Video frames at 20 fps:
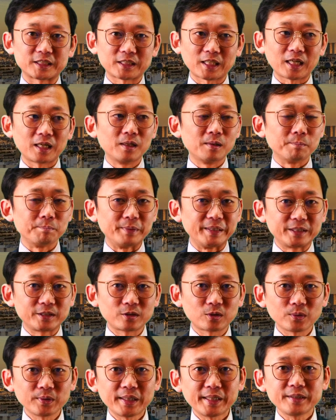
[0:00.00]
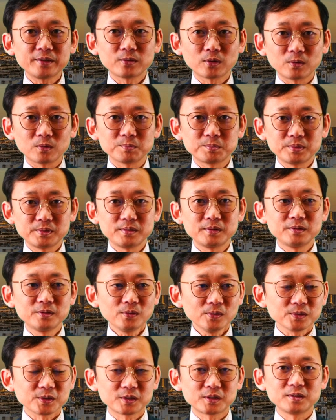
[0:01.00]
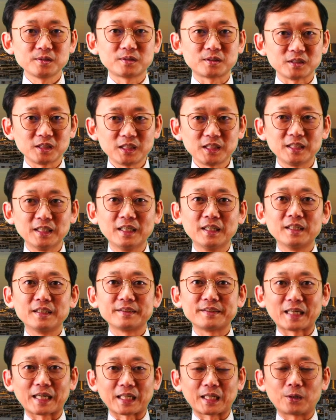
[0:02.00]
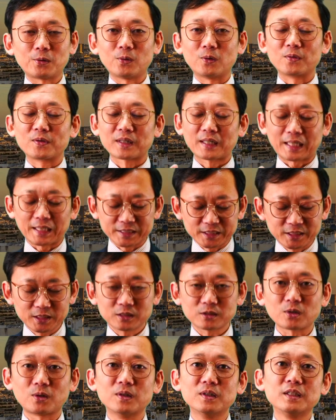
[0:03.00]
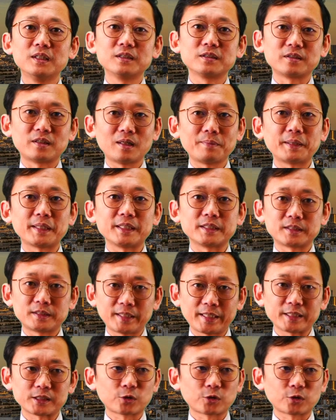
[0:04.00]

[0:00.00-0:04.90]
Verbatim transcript: したミッドナイトブルーのスーツに中をカチッとすればですね、